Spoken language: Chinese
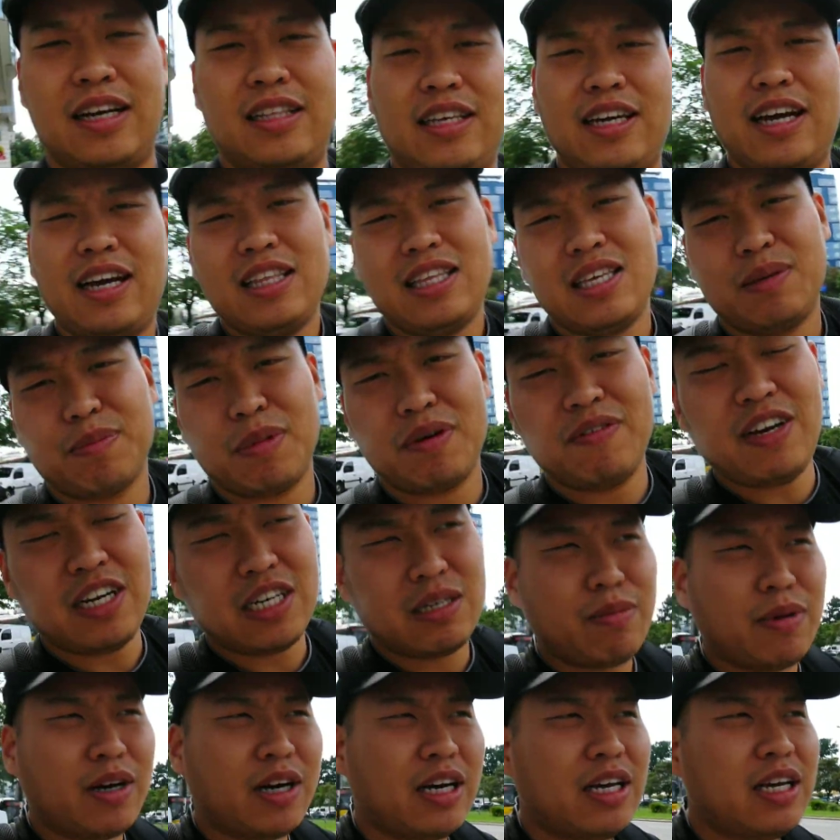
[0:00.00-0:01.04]
你看你们为
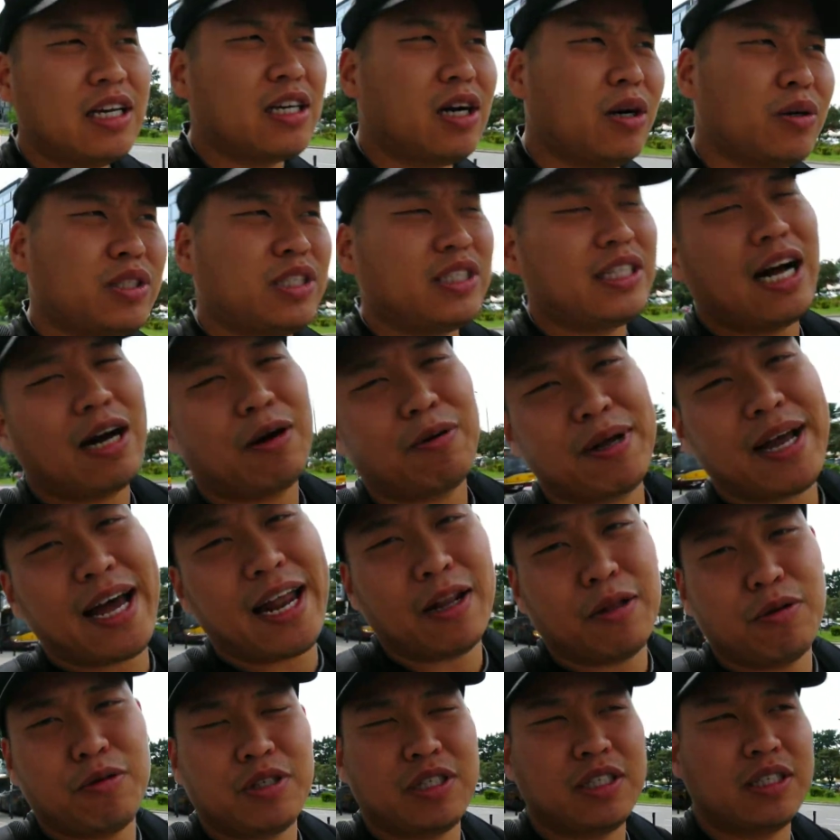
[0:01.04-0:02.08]
什么可以搞其他国家
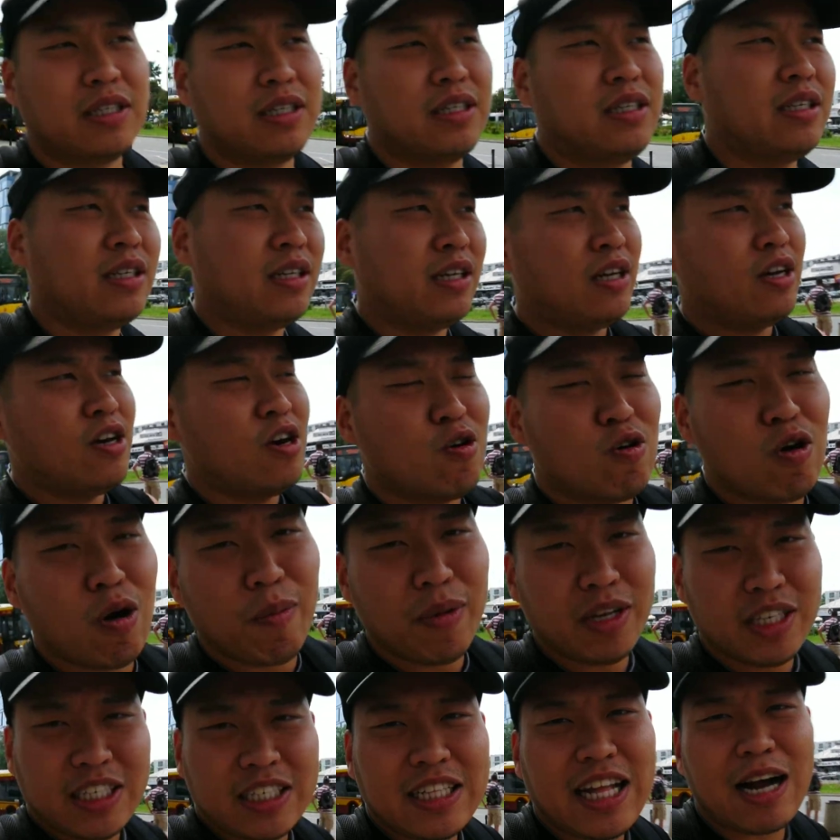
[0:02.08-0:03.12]
的女性，我
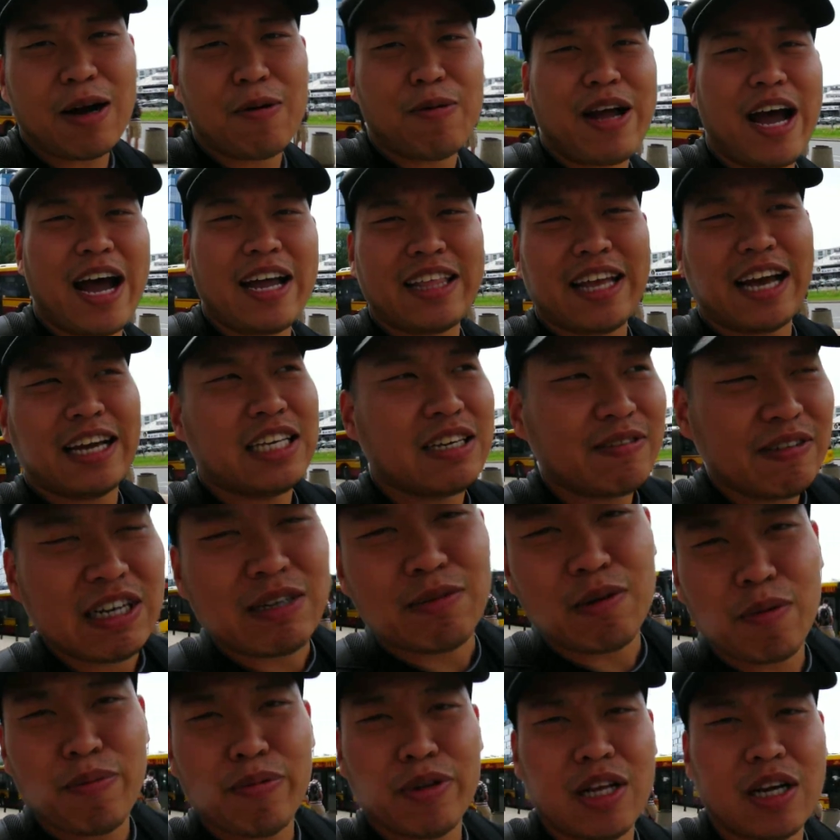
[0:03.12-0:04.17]
们其他国家的男性为什
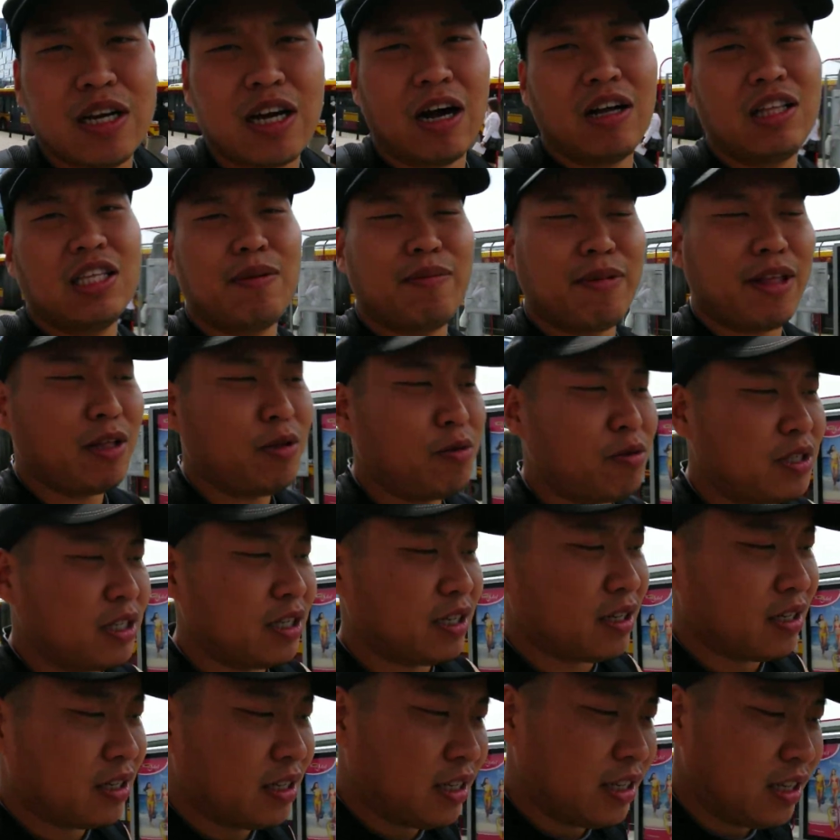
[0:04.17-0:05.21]
么就不能搞你们的女性？
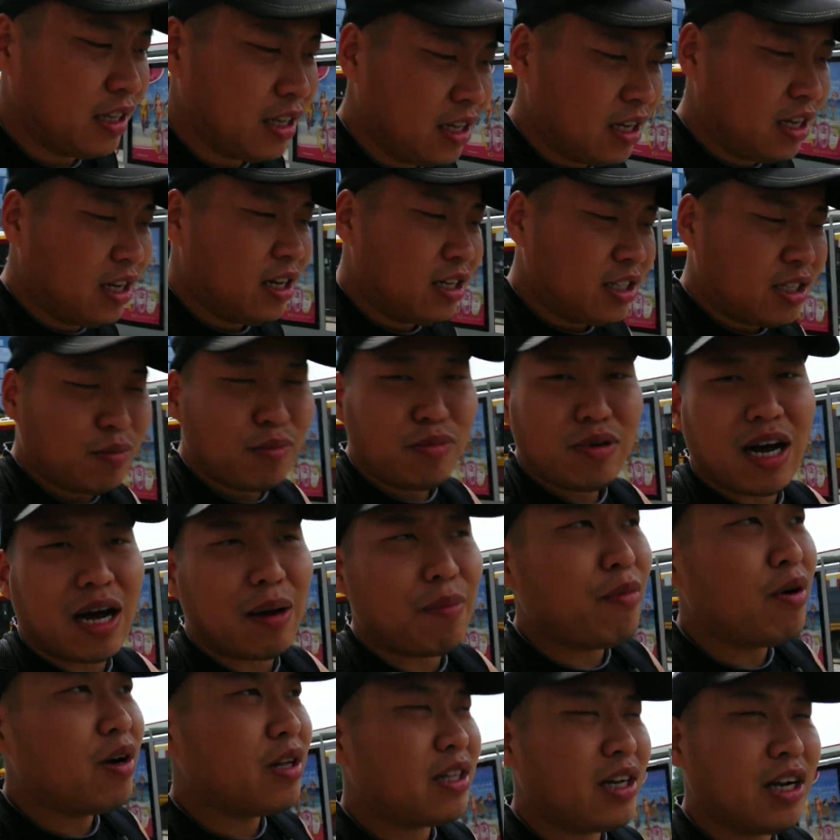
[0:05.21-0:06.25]
这穆罕
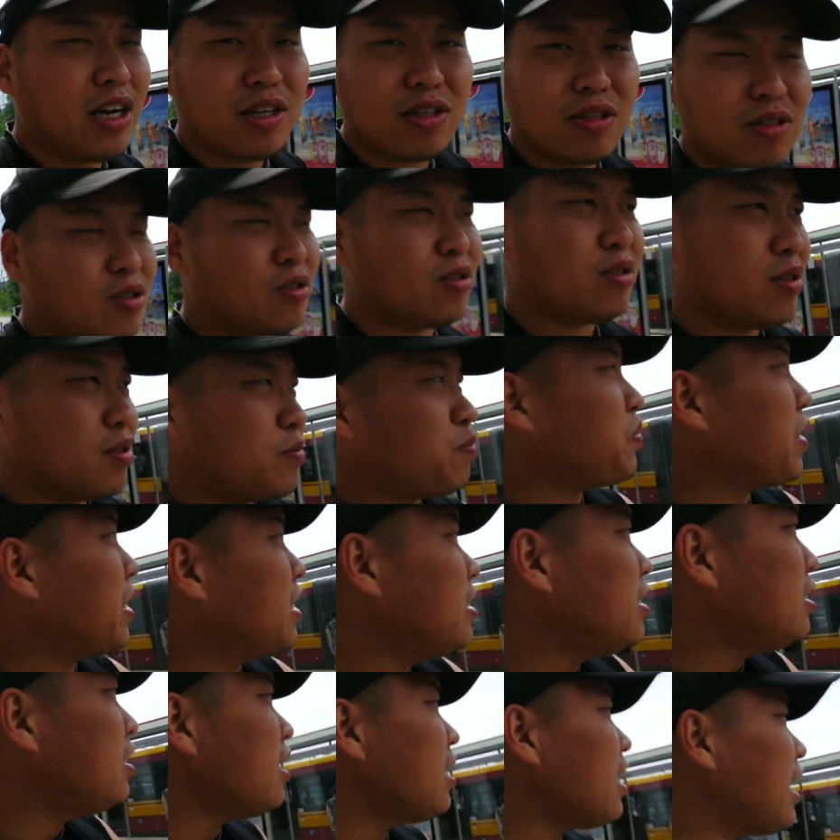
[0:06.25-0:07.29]
默德本
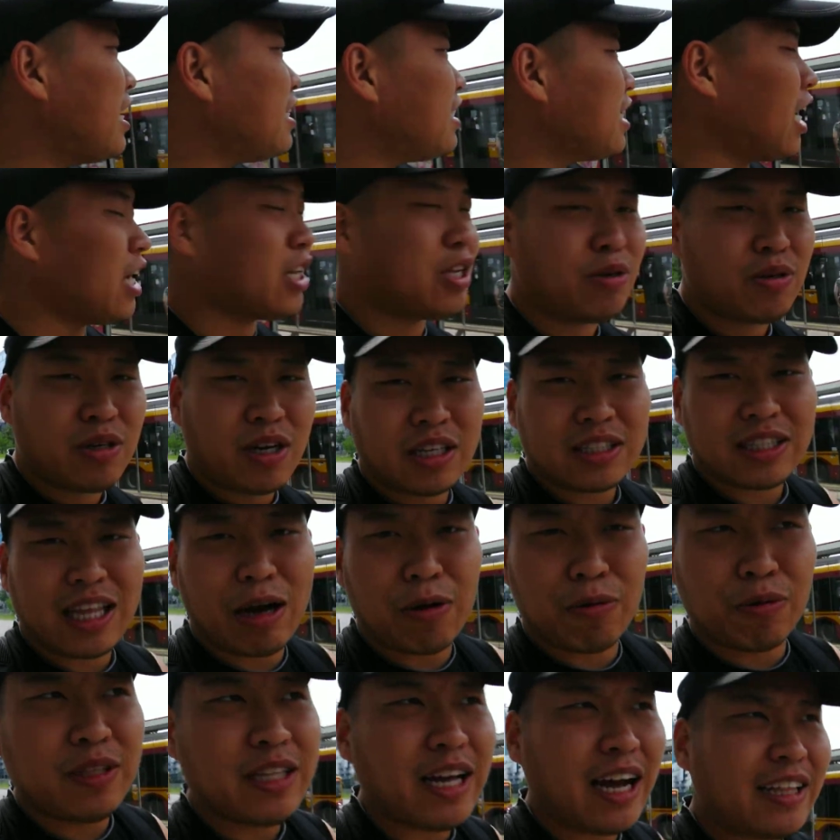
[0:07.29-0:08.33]
质上来讲就是个大
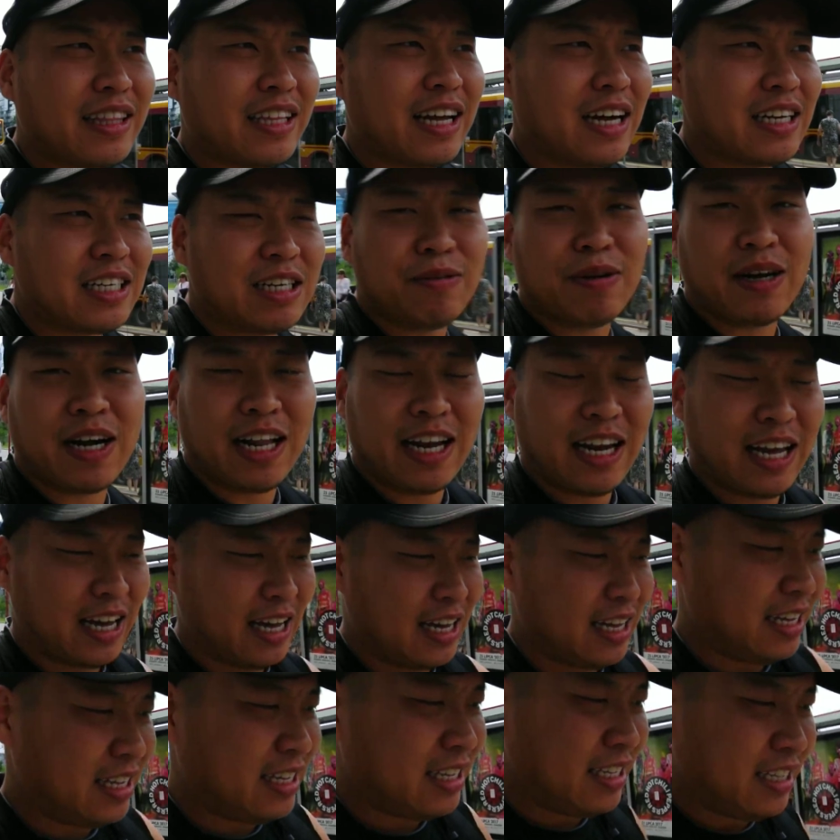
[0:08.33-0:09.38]
混蛋呐，在我看来，
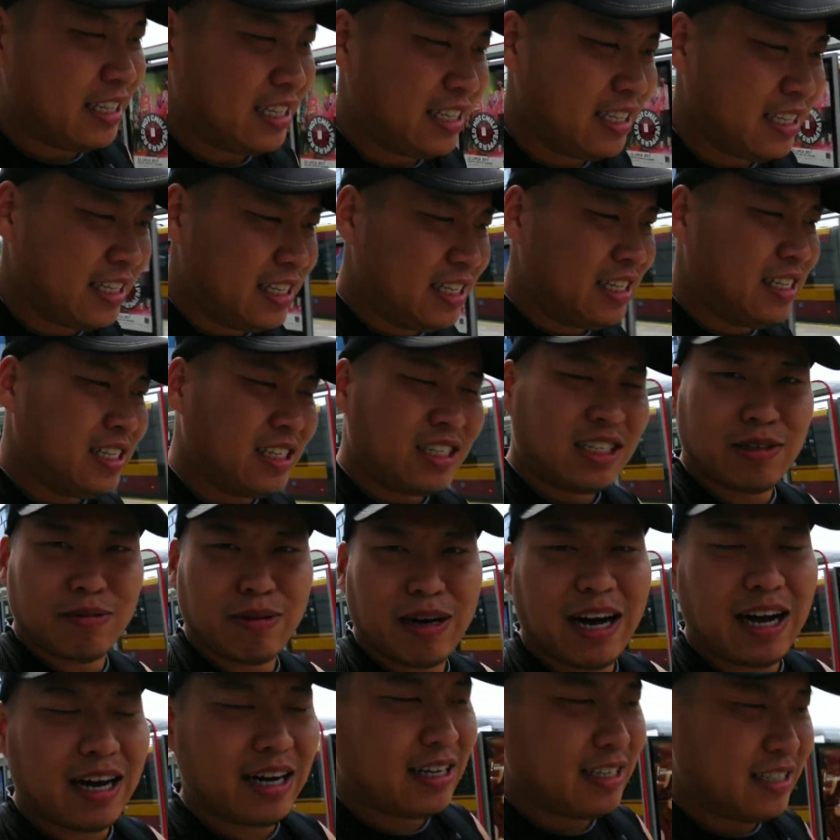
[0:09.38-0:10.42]
是
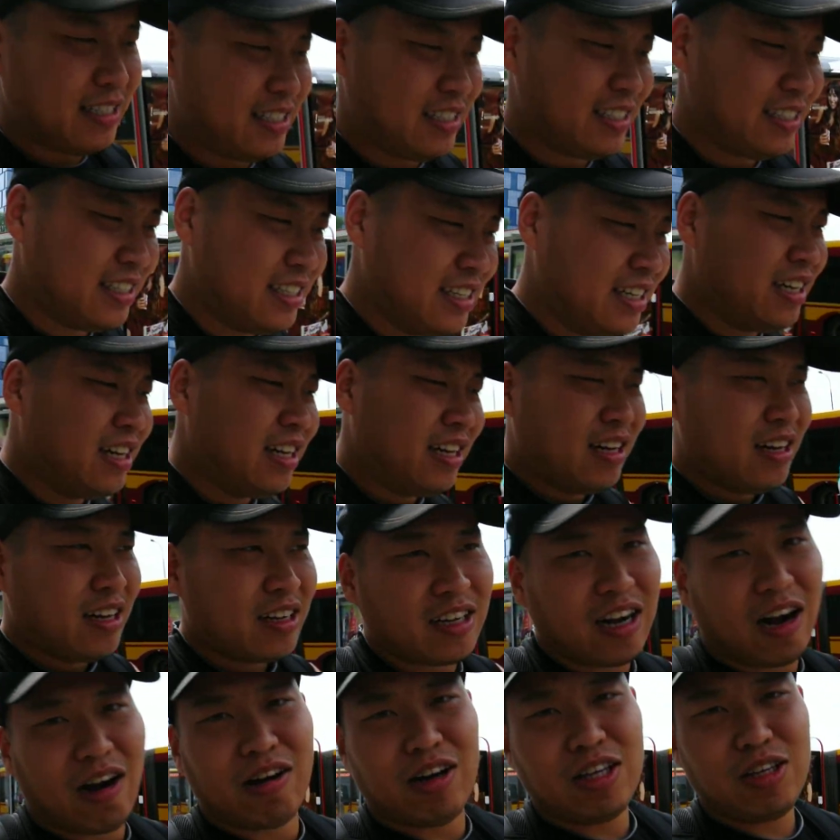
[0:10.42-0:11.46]
吧？
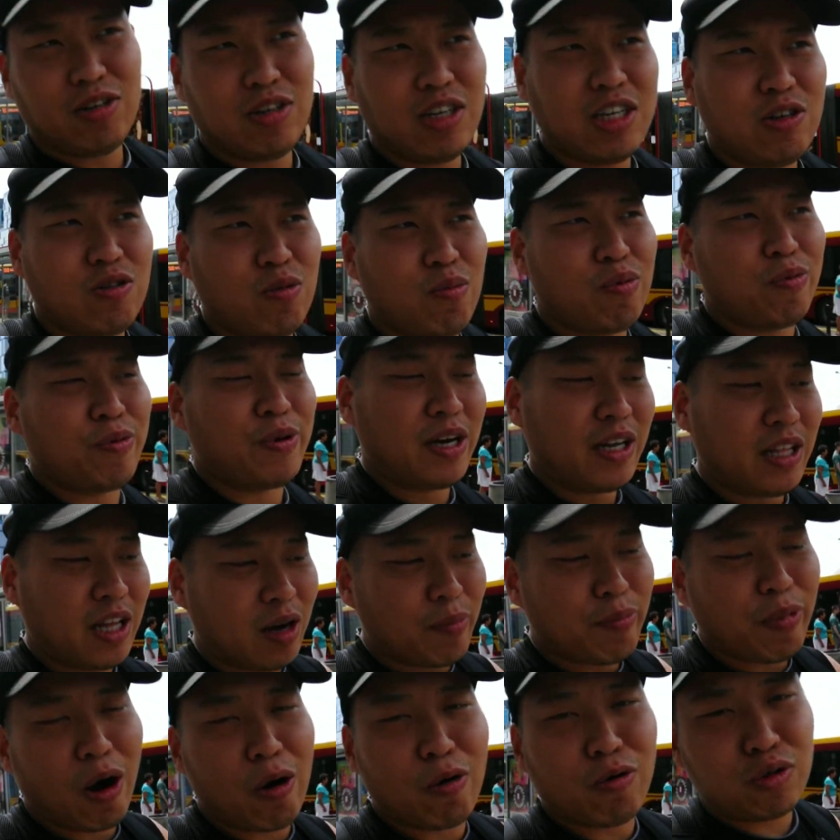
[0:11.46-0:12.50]
搞的就是一种不平等
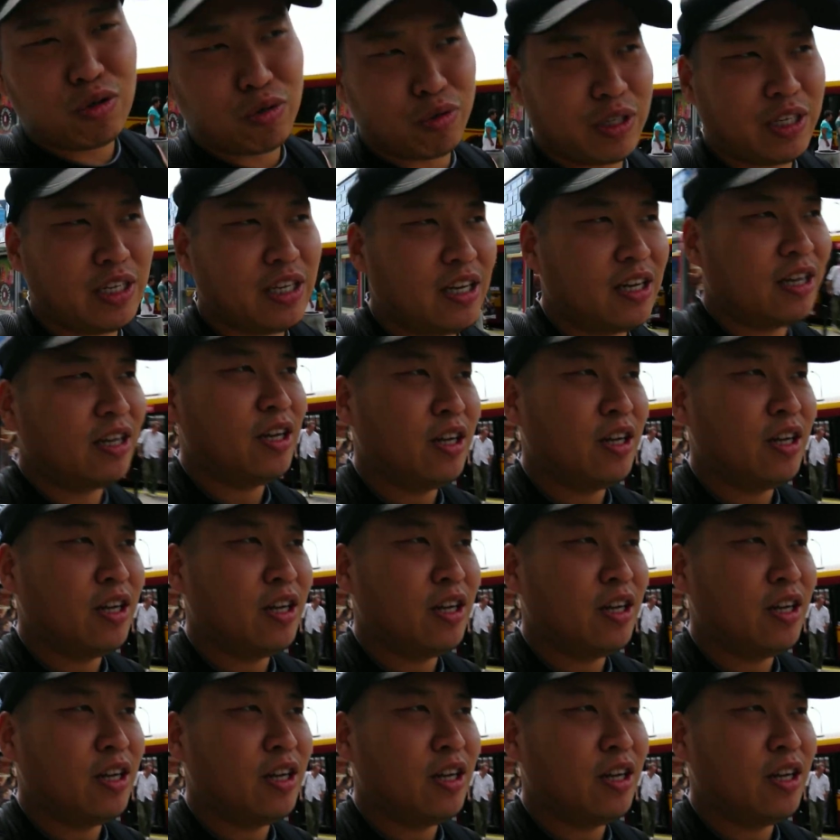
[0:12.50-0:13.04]
保护主义。